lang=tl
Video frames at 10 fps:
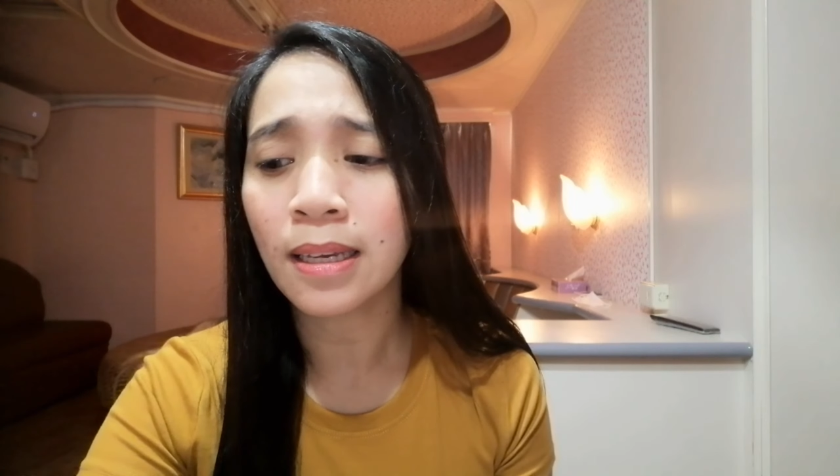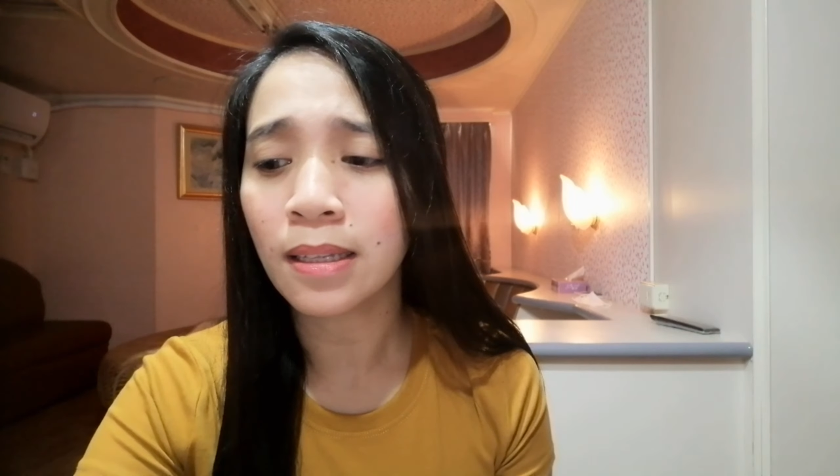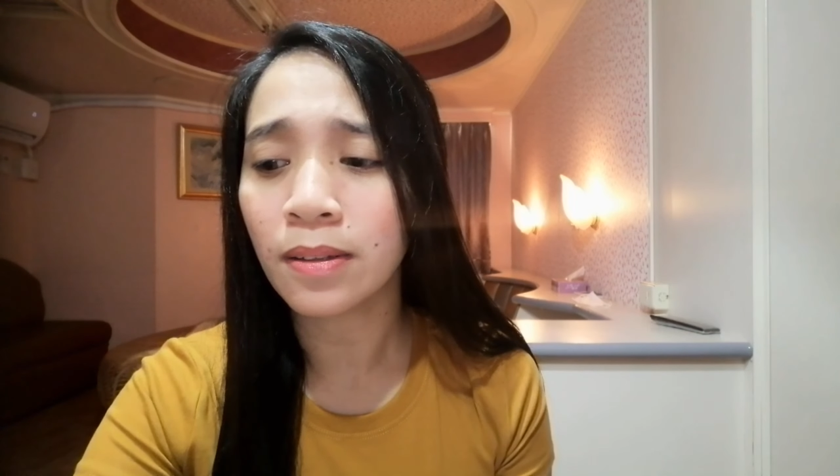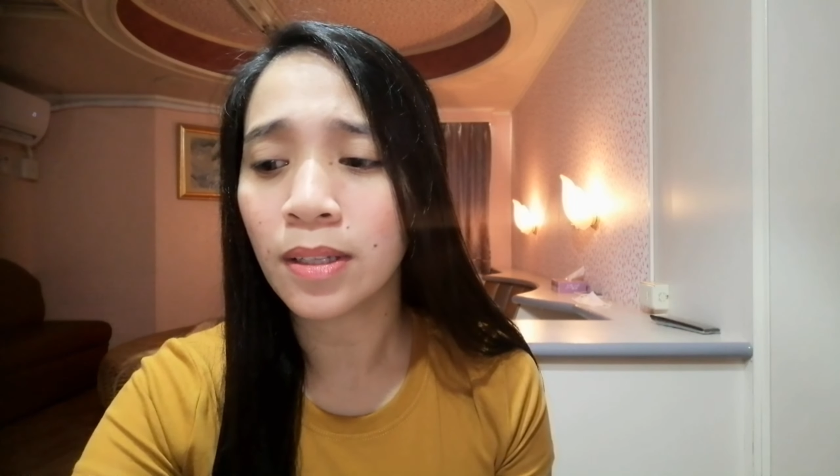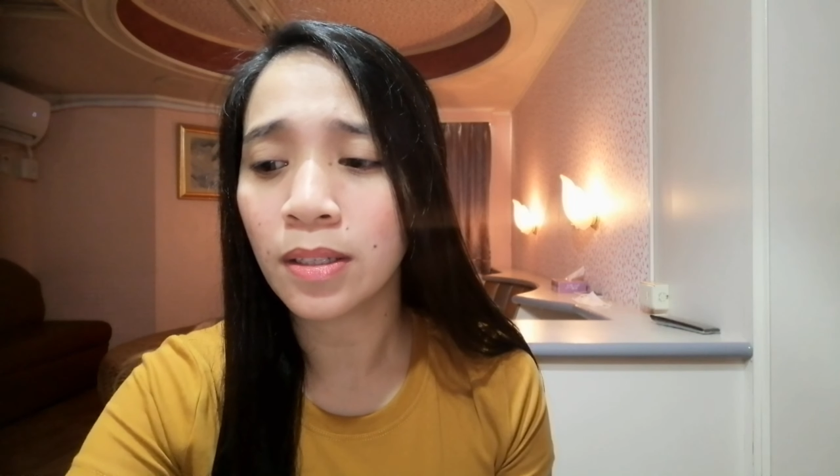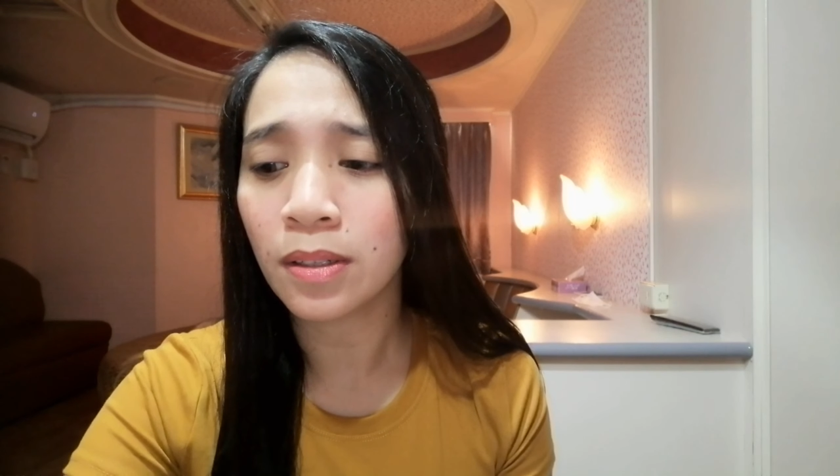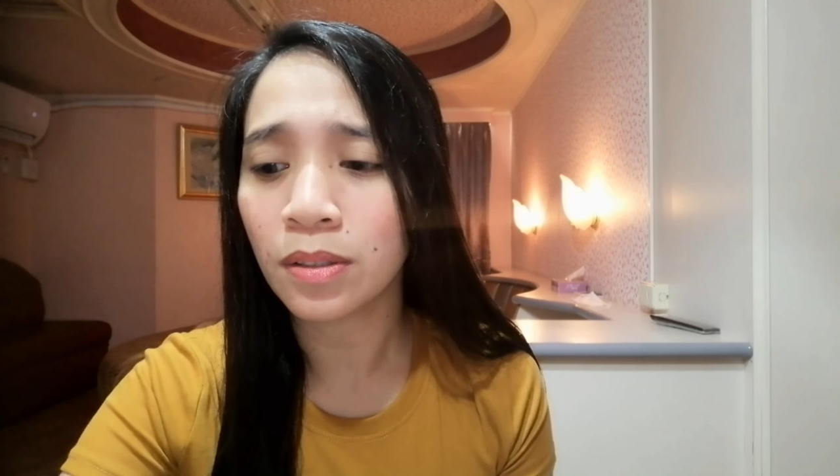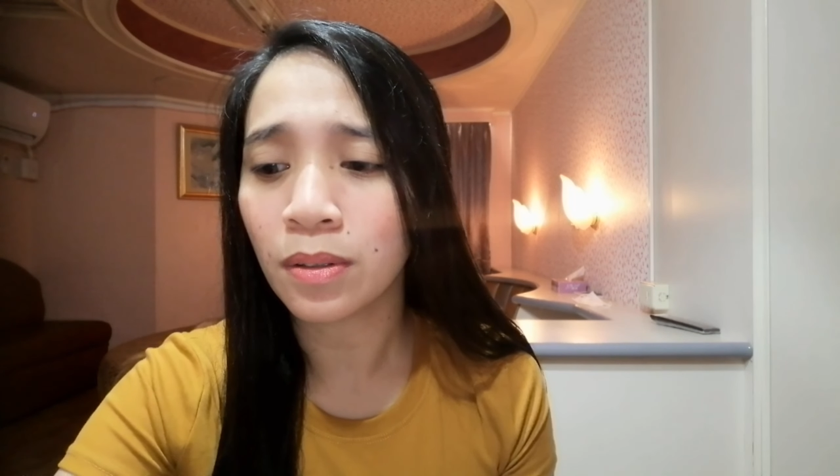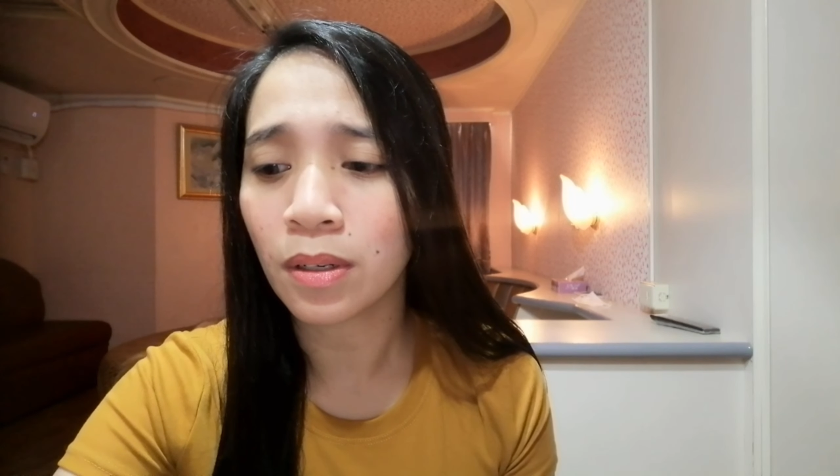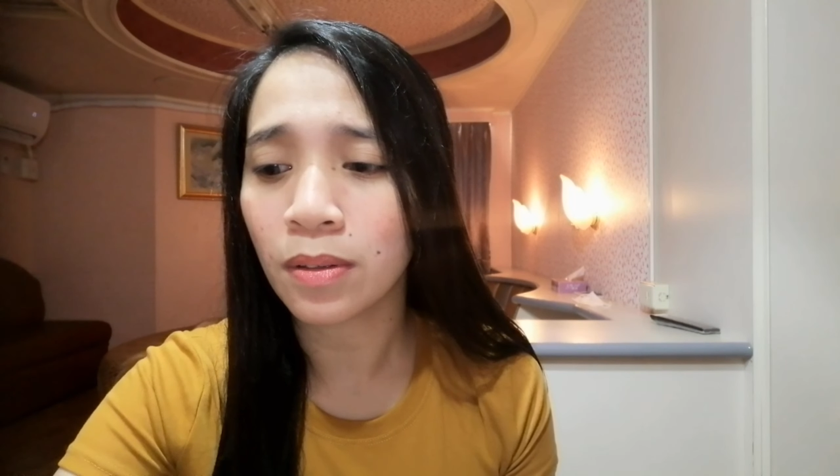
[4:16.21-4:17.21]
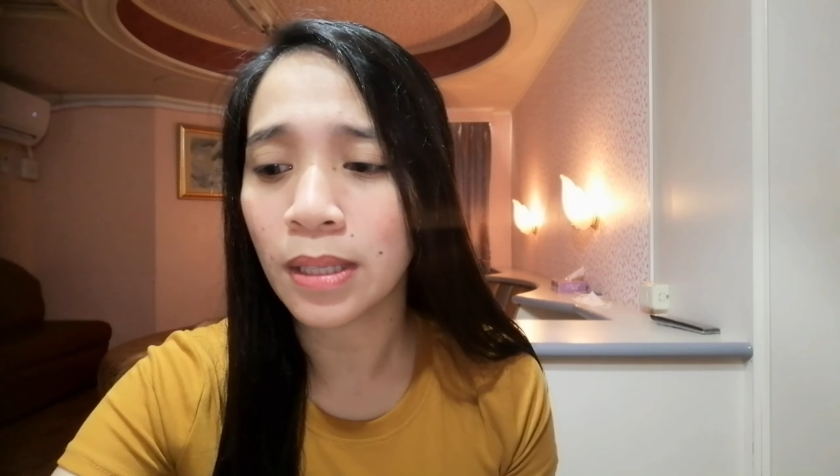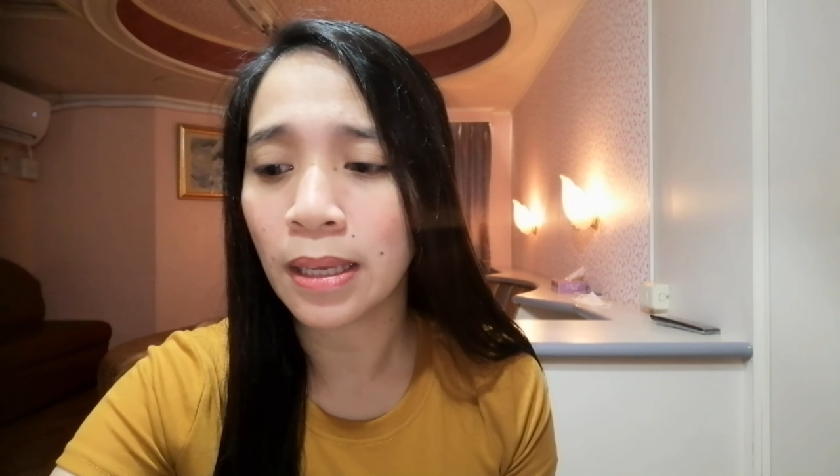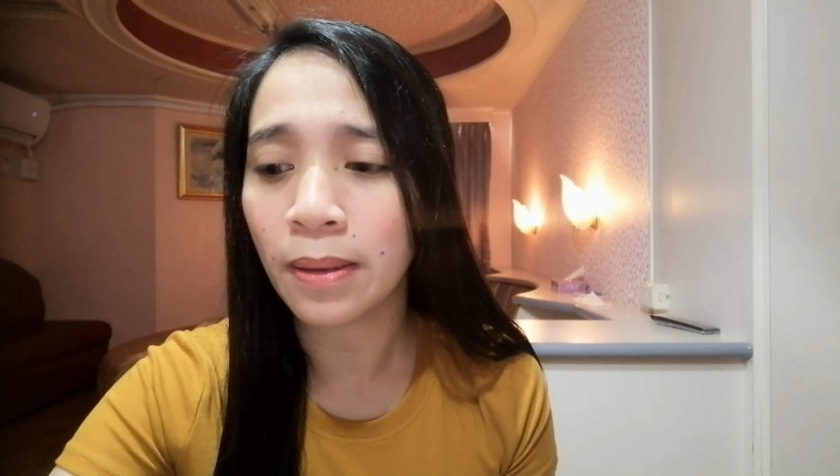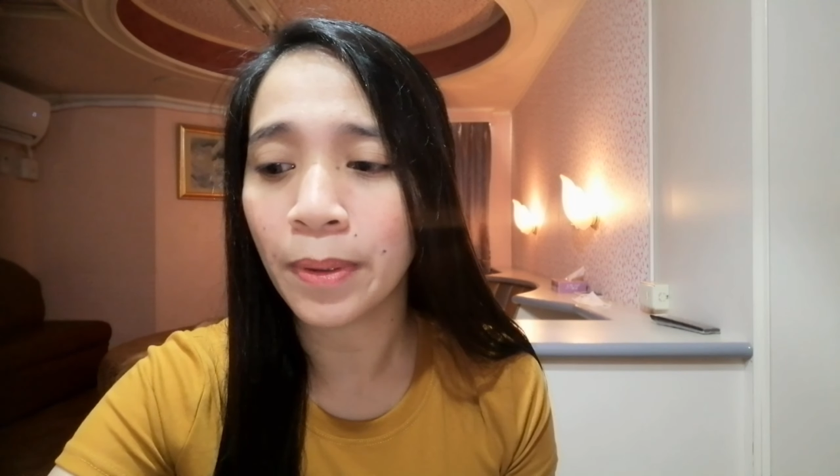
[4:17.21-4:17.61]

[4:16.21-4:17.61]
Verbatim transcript: ganito din yung itsura nun eh.